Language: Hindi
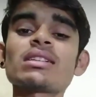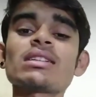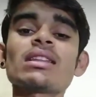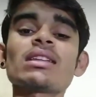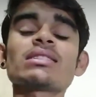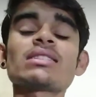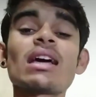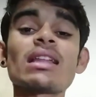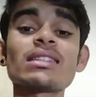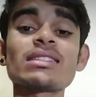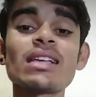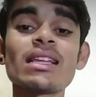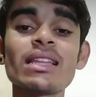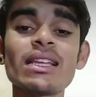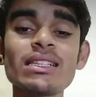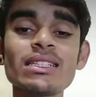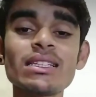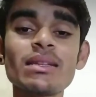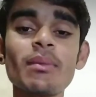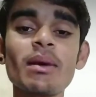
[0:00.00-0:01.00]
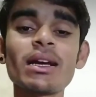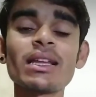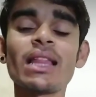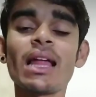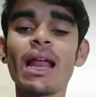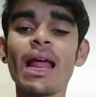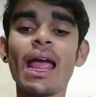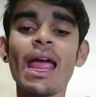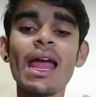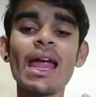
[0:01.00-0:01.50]
सकते हैं साथ ही साथ ऐसी
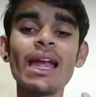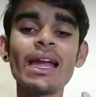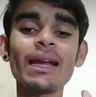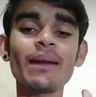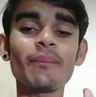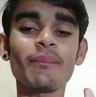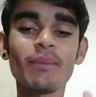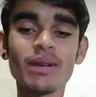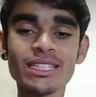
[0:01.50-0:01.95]
धमाकेदार एंड